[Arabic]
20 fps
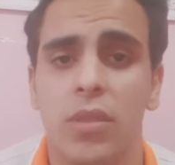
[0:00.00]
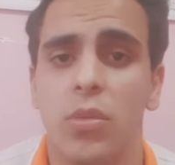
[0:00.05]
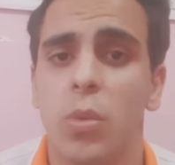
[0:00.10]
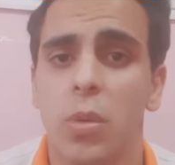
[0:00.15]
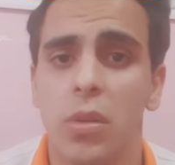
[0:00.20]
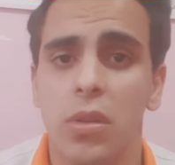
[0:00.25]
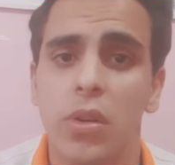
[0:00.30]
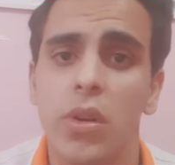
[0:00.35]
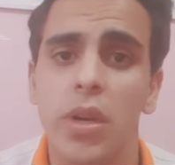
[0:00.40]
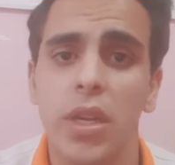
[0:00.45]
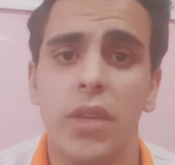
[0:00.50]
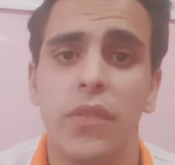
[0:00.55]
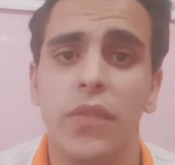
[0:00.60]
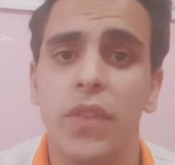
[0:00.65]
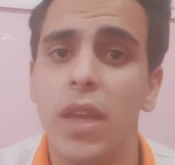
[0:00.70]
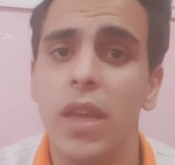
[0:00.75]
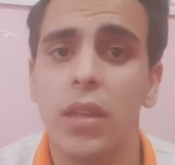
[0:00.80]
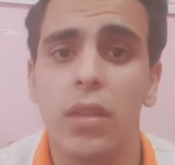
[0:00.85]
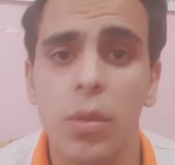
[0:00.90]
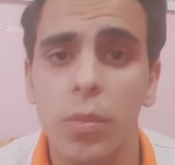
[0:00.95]
والله
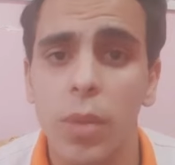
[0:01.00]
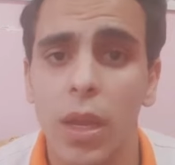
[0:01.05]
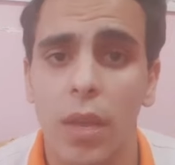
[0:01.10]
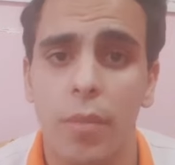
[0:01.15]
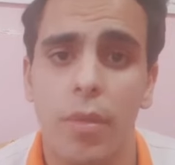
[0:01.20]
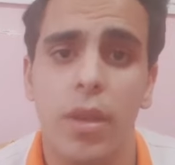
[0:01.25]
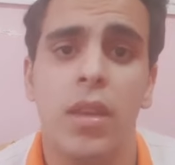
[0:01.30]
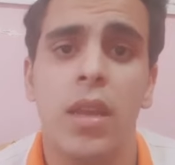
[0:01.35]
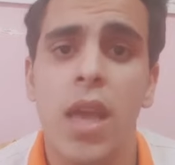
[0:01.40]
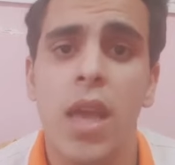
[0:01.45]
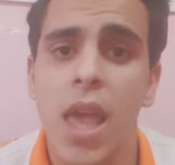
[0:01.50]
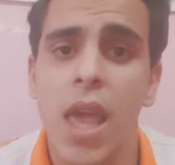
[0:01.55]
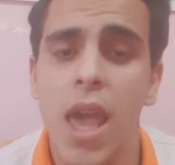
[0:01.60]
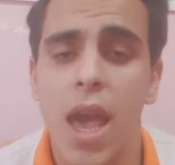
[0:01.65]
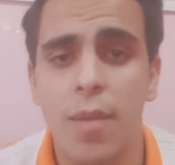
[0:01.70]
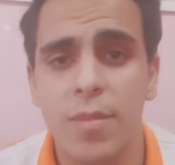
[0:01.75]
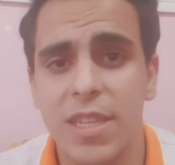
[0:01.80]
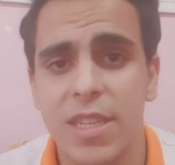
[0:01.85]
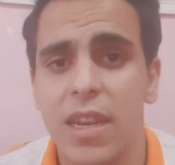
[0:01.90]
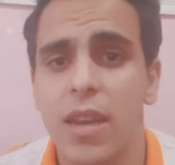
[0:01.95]
في هضرب لك كمان
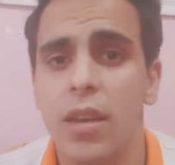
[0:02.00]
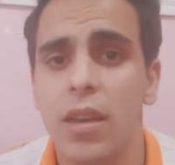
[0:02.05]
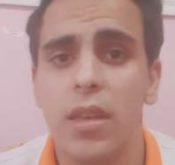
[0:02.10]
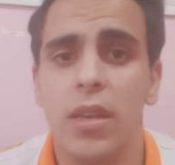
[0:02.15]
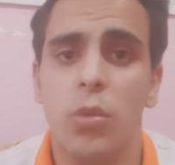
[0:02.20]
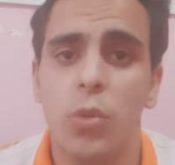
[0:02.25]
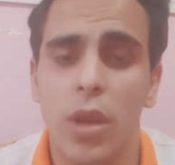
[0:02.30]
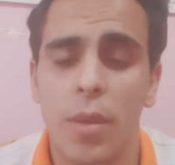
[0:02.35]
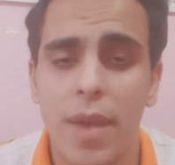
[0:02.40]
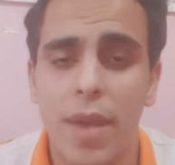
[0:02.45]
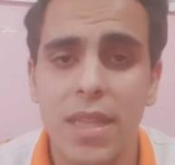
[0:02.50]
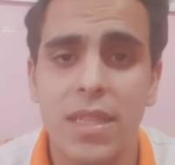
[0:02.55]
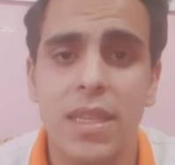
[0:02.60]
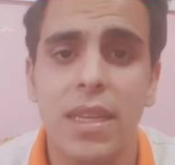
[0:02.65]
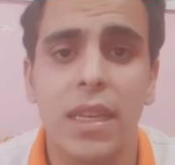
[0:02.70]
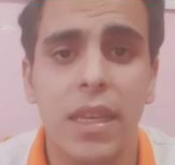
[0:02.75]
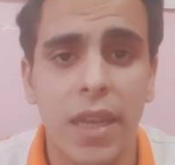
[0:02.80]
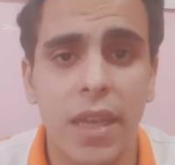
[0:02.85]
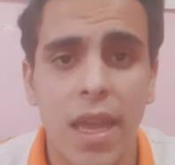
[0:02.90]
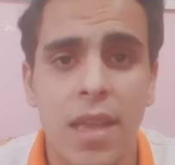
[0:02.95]
امثله ونماذج
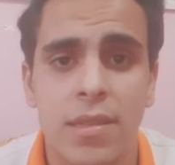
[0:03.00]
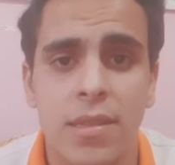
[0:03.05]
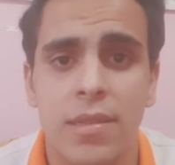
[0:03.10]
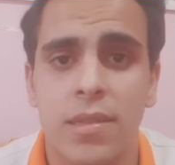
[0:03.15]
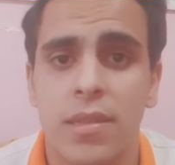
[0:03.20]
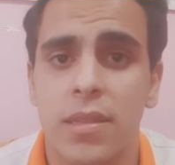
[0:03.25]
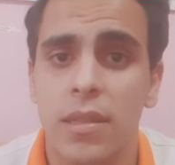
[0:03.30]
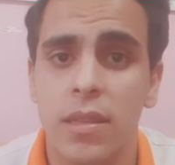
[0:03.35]
لناس